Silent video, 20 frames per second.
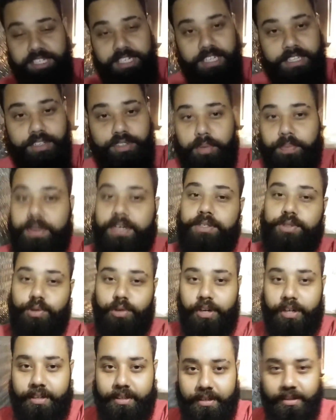ইচ্ছাতে সব কিছু
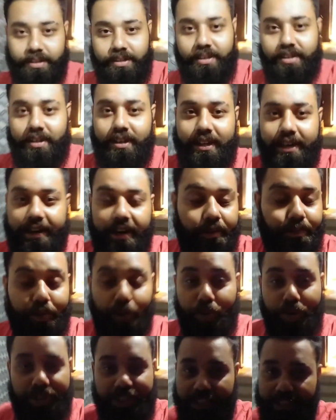হয় এটা
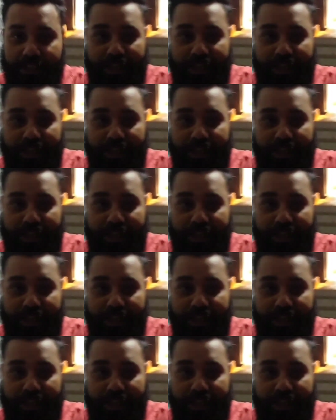বউর ইচ্ছা